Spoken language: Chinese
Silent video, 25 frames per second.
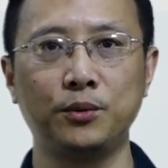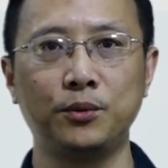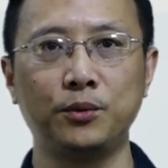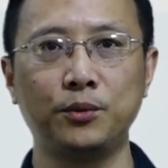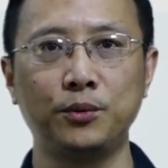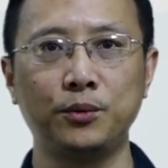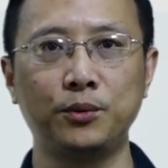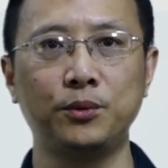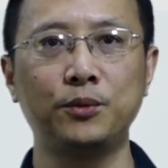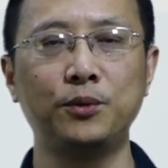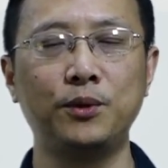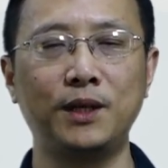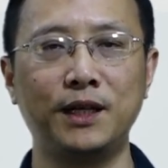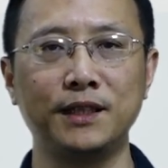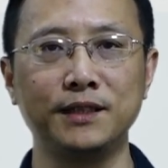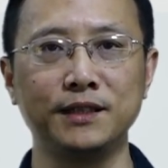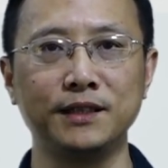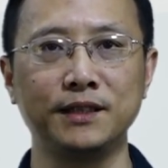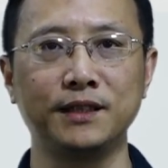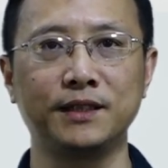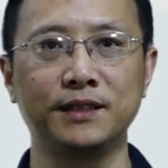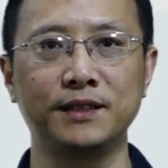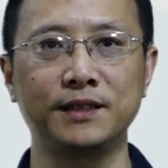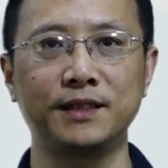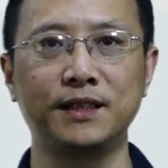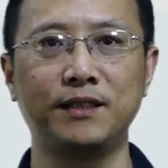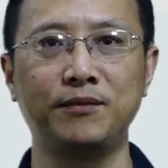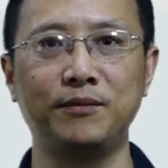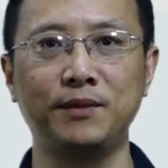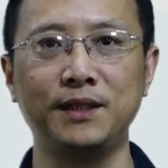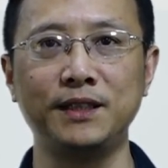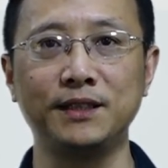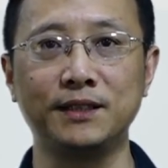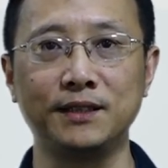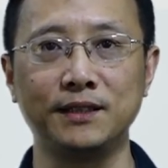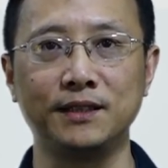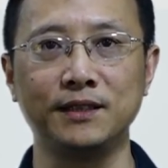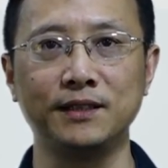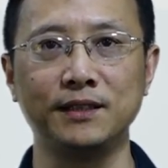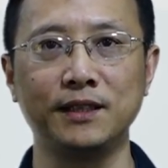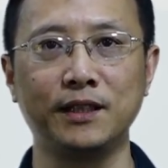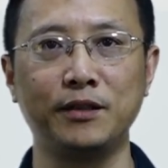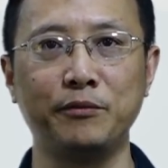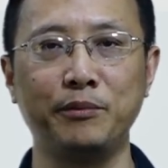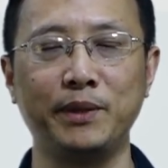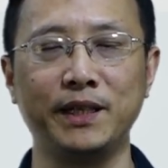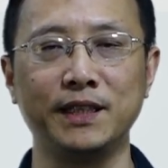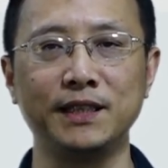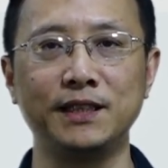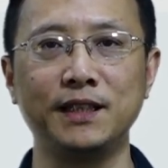呼唤这个 some list 的这个
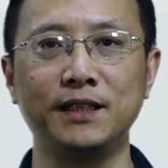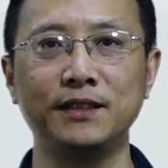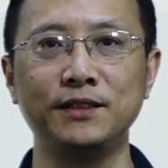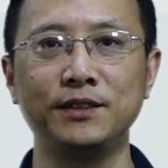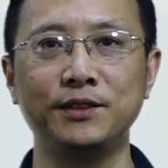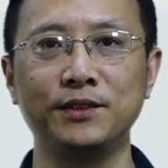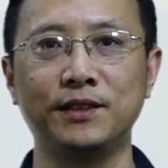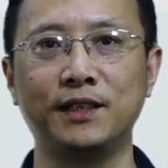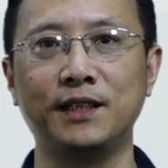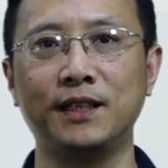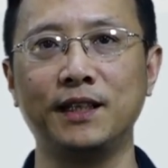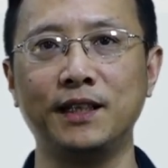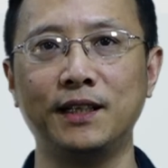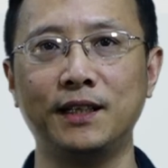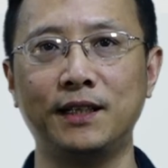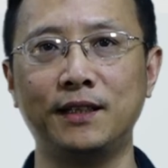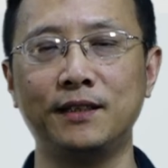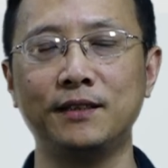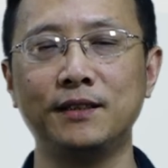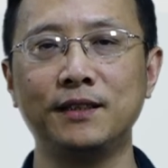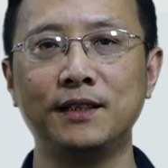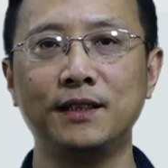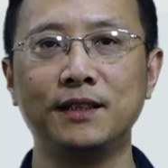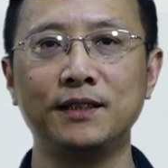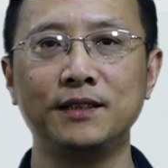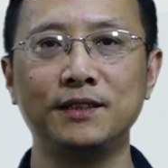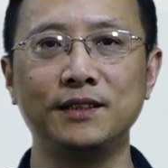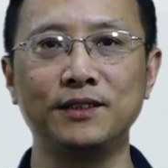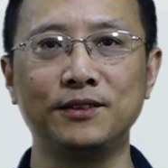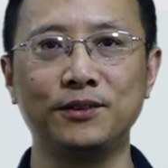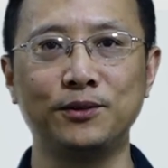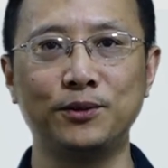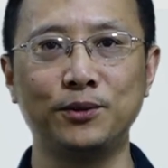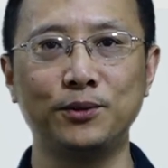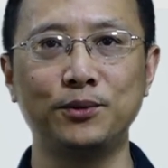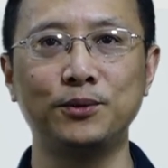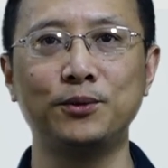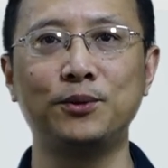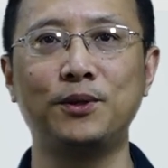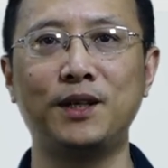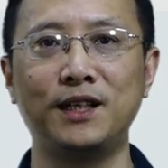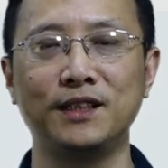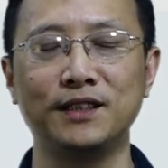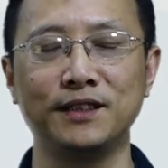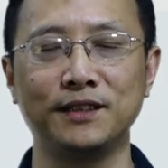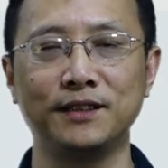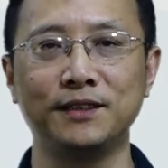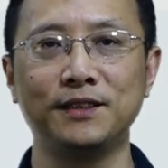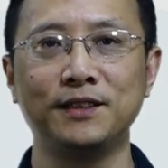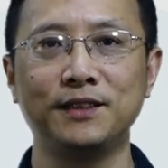名称就可以了。这种呼唤
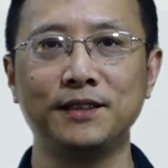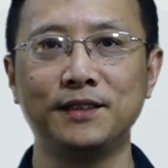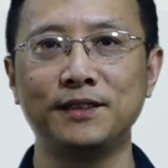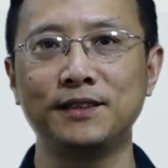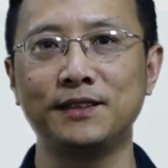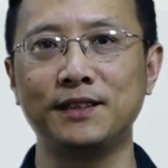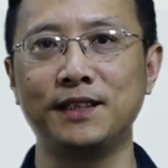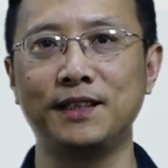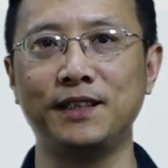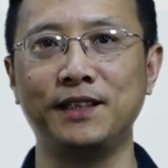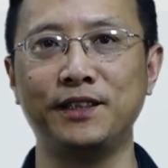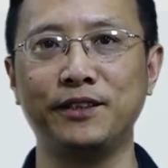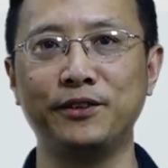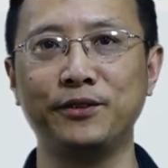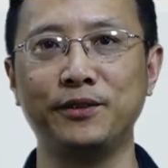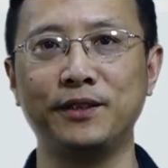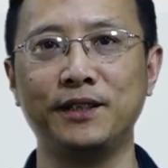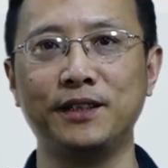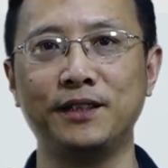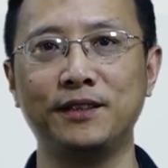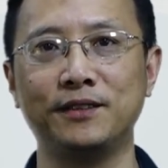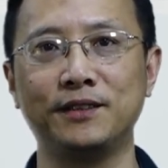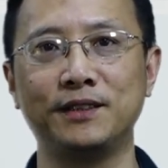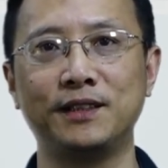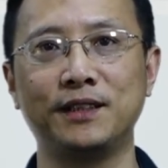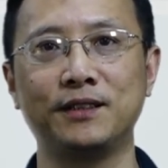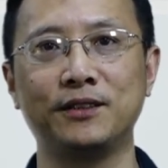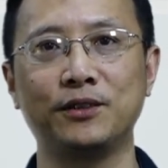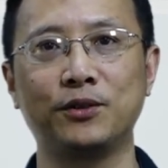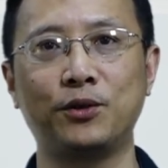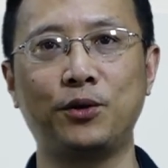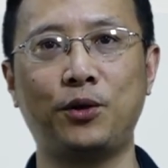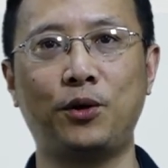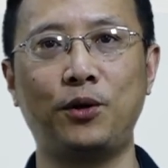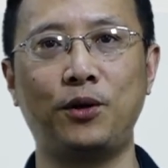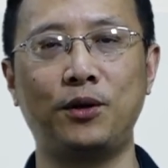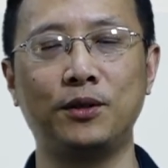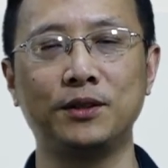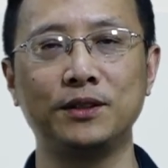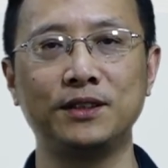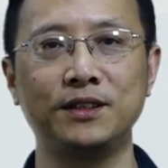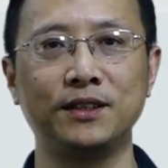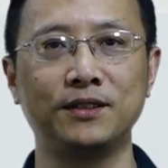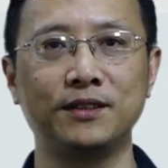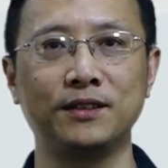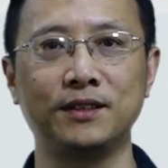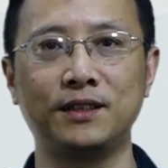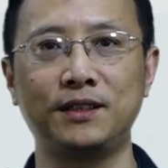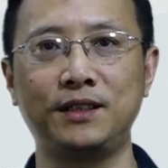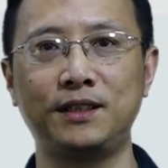呢，在英语里头叫做 call，叫
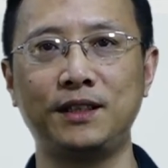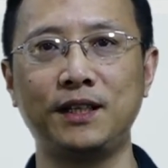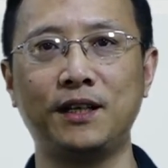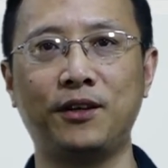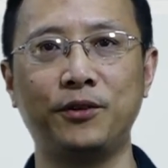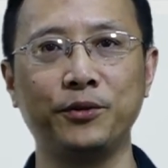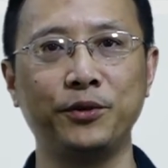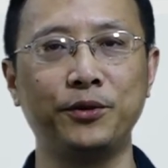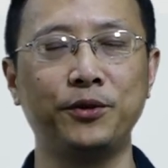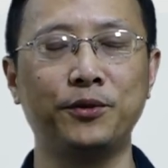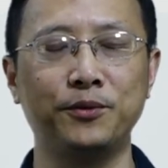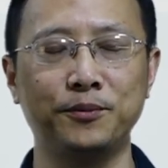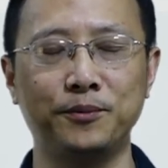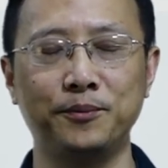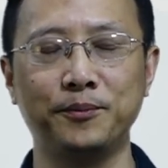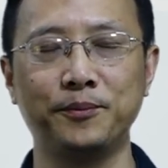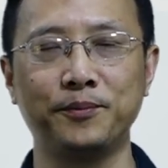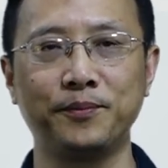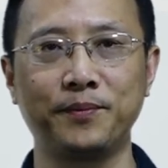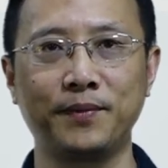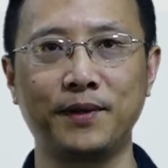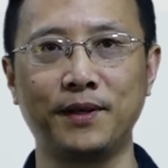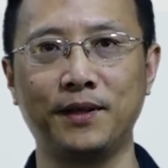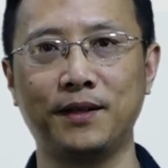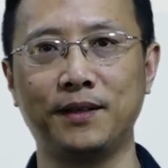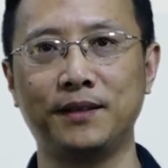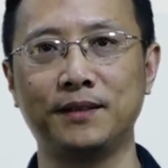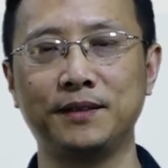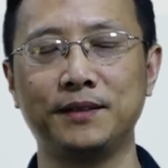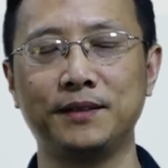做调用啊。